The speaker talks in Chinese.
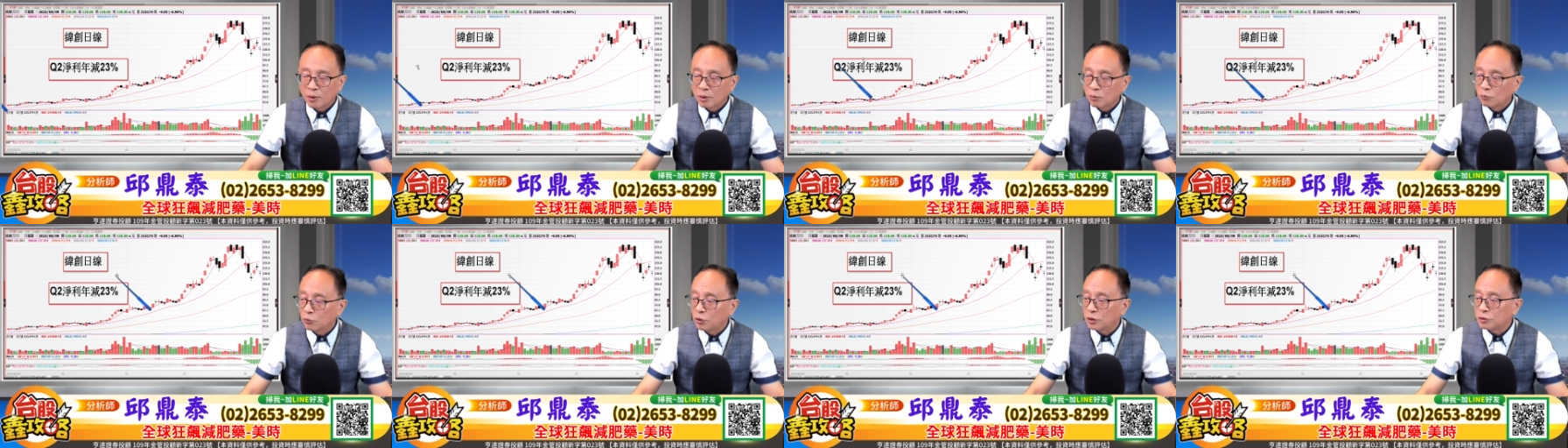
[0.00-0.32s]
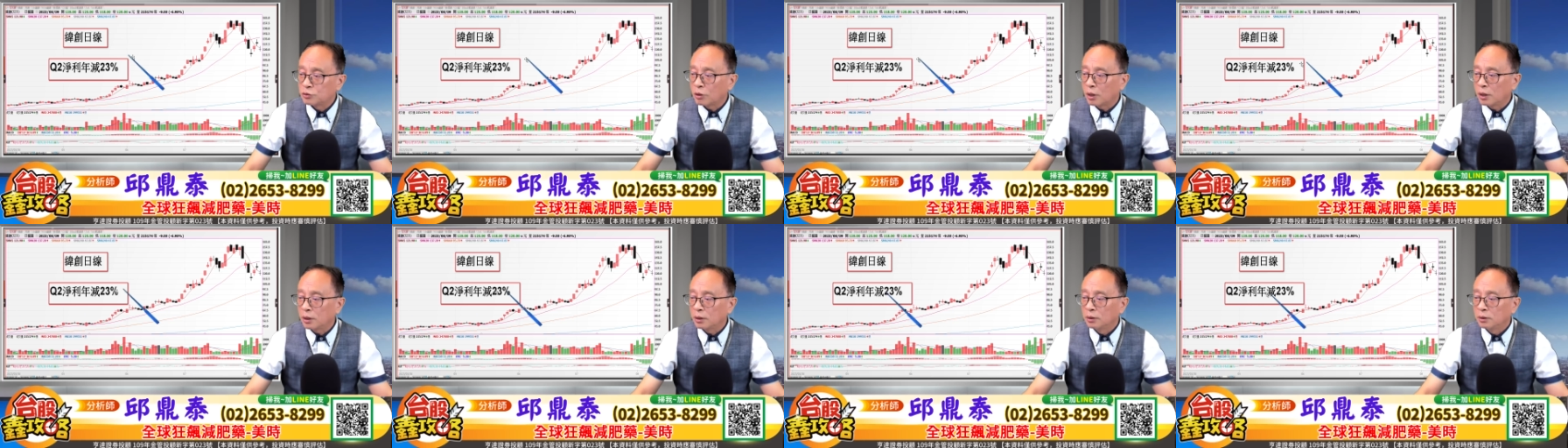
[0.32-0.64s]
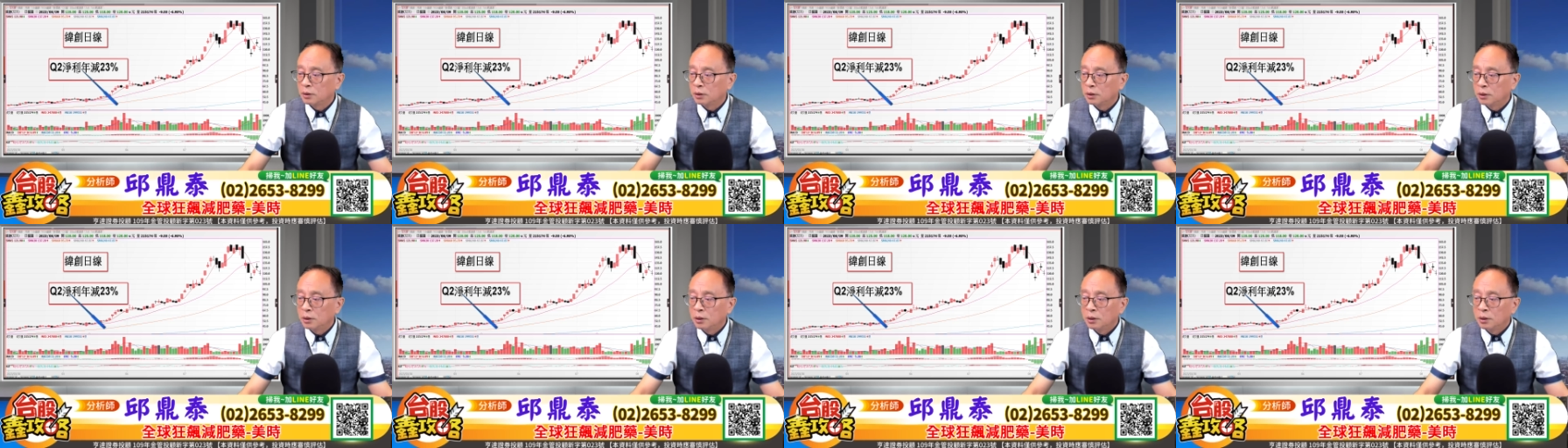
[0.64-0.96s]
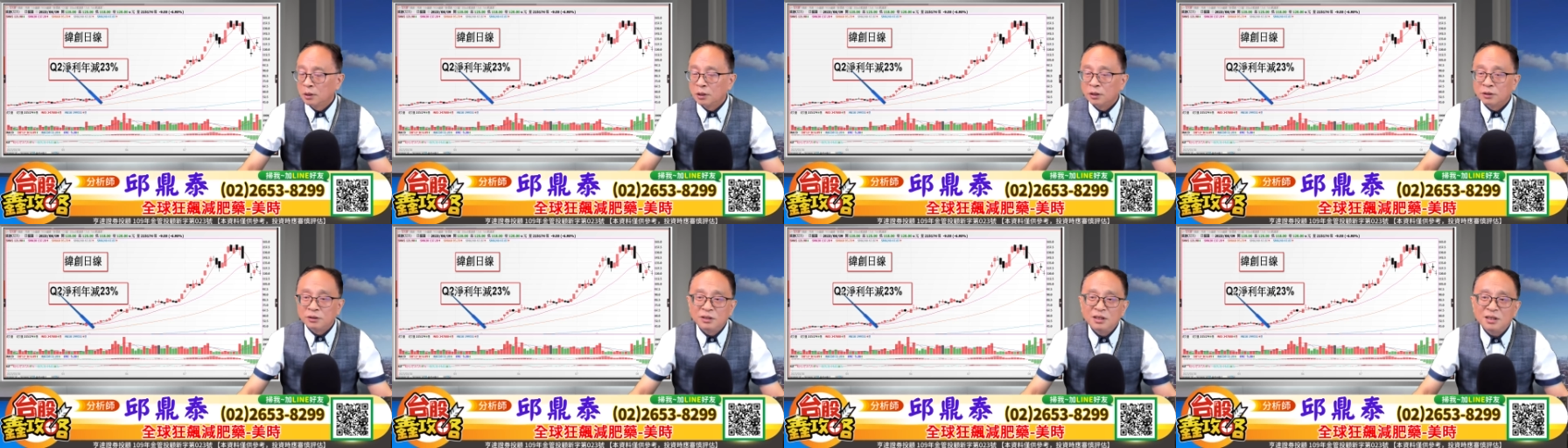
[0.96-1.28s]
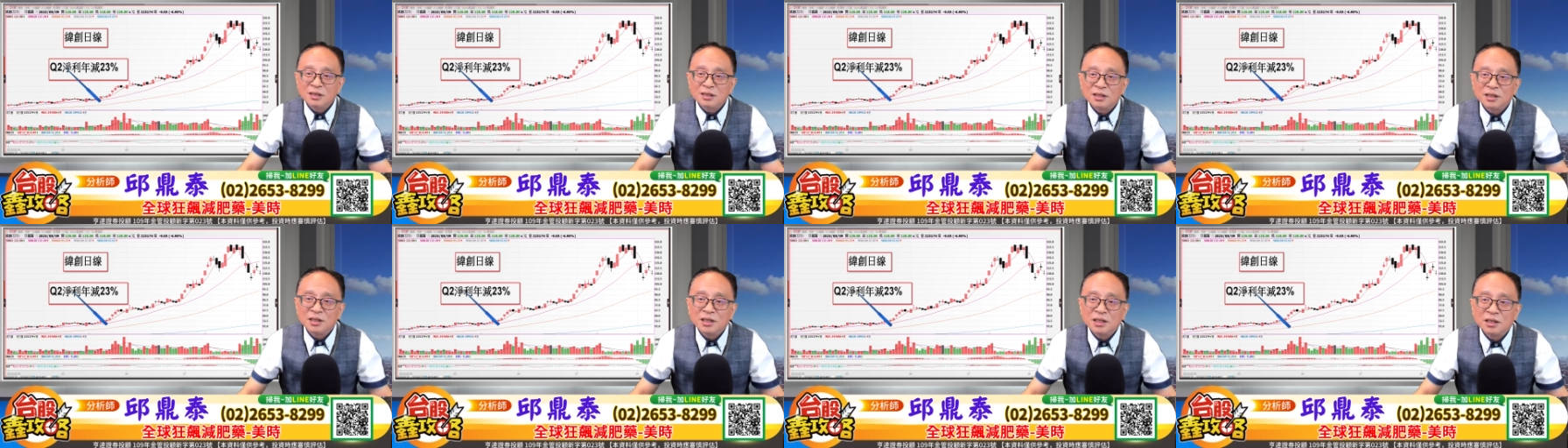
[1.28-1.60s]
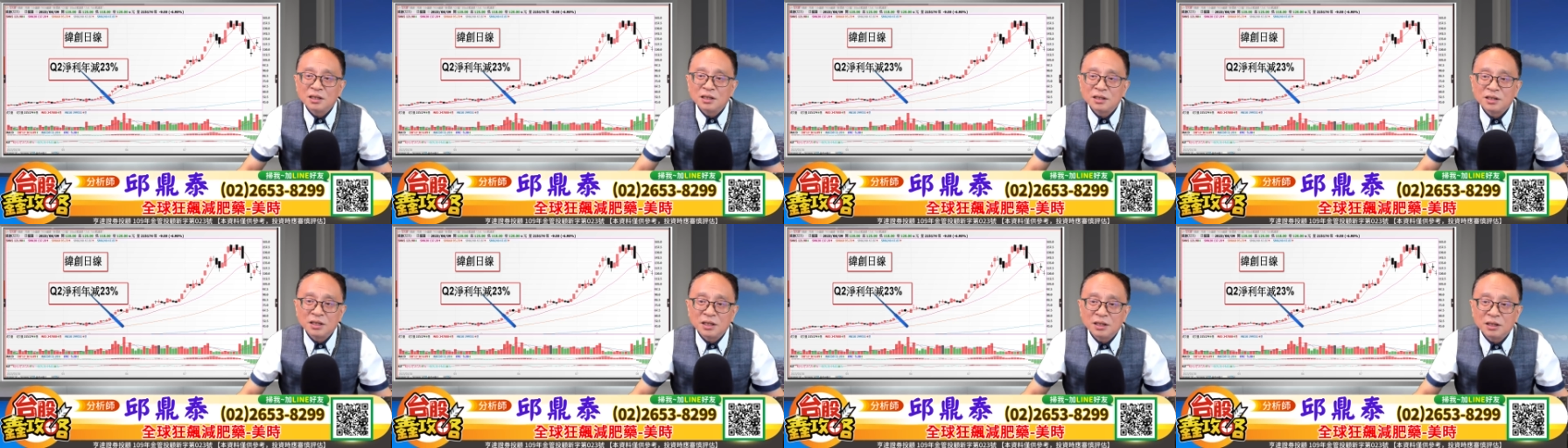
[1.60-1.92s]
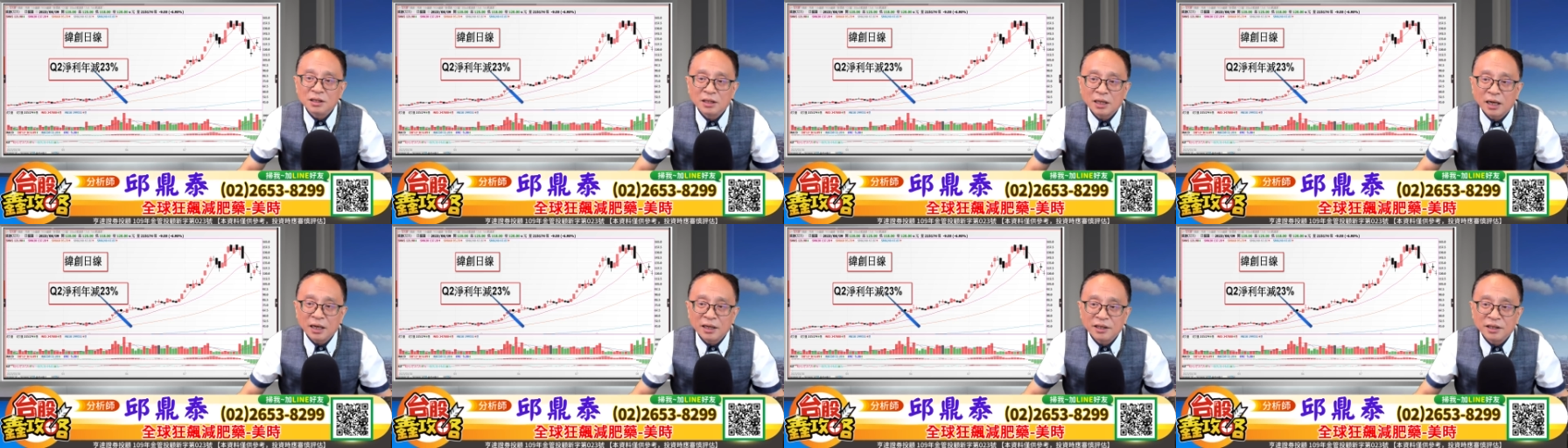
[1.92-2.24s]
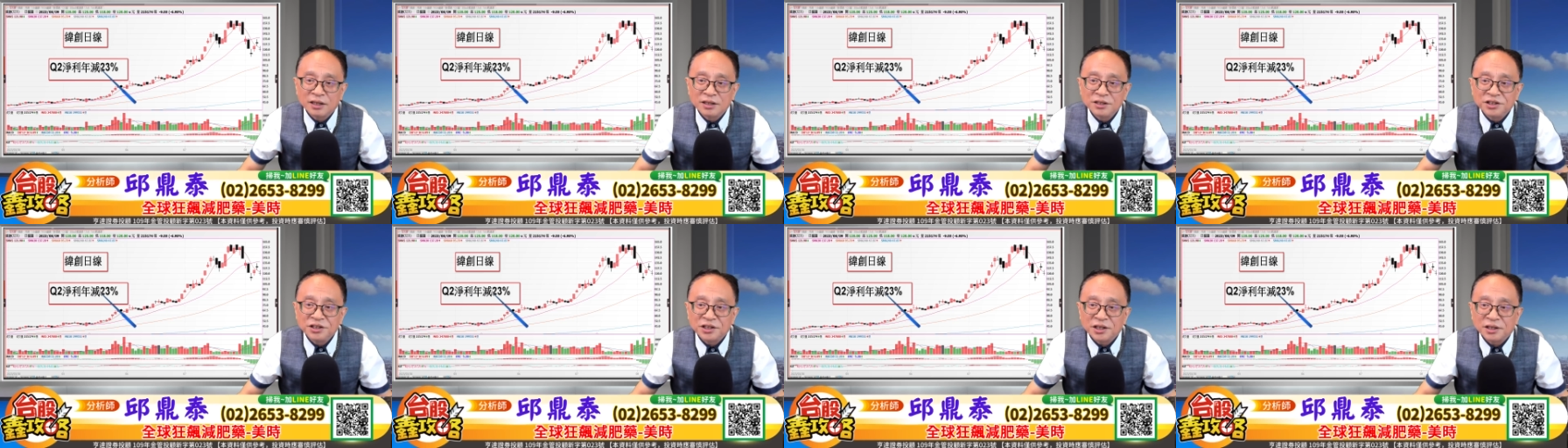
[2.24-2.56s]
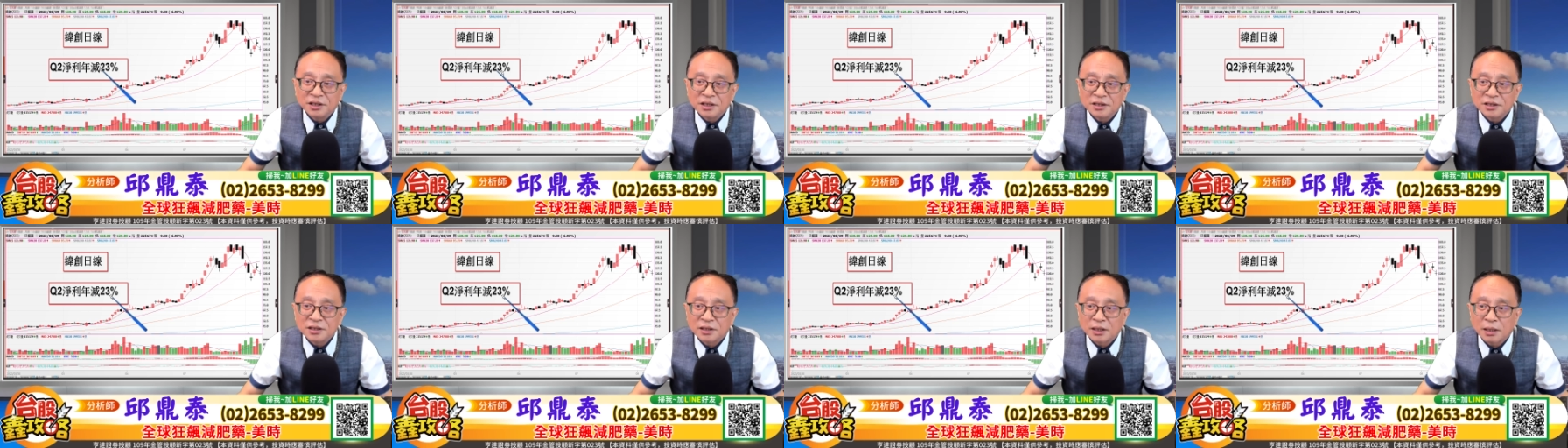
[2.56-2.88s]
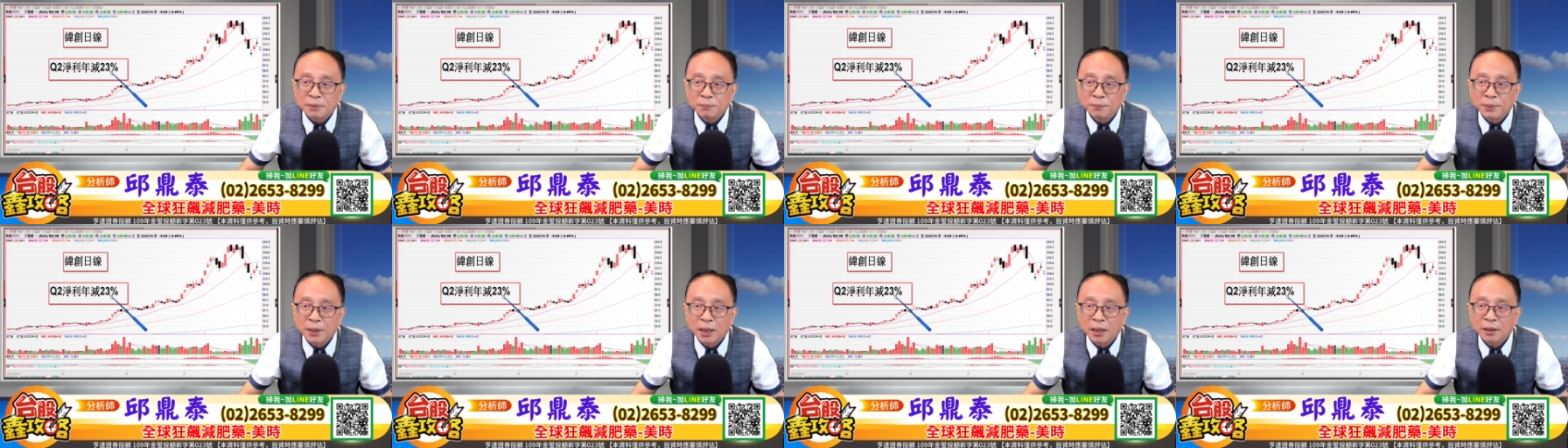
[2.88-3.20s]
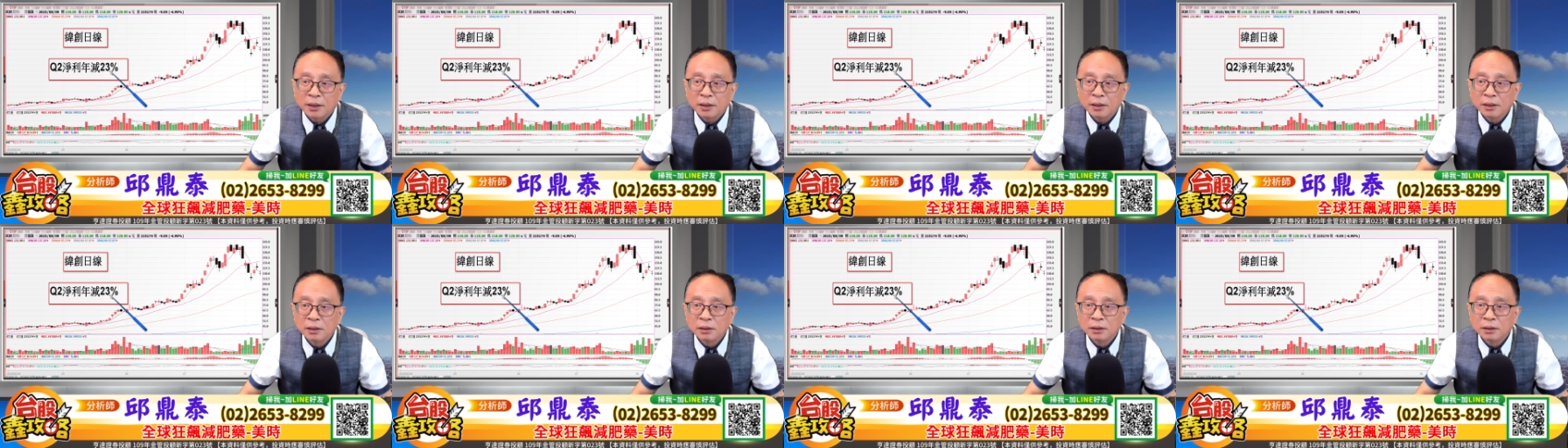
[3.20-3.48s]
伟创第二季的净利还年减二十三趴呢，